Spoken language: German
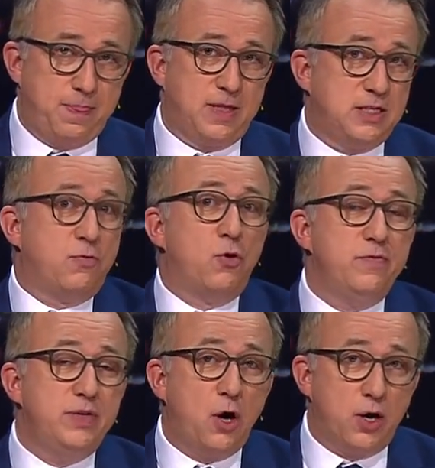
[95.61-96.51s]
Das
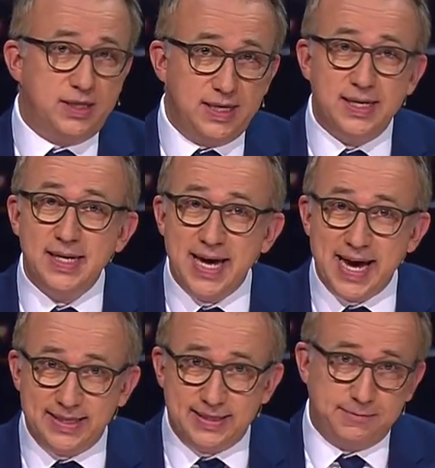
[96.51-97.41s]
wollen wir heute
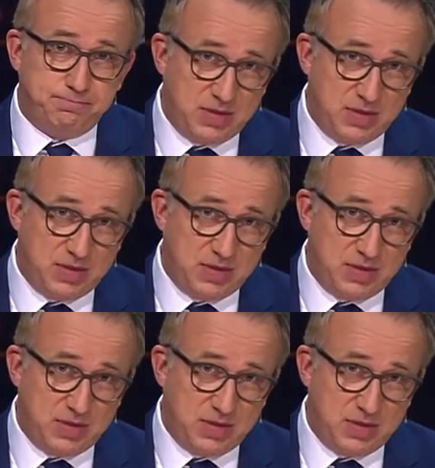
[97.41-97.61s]
ändern.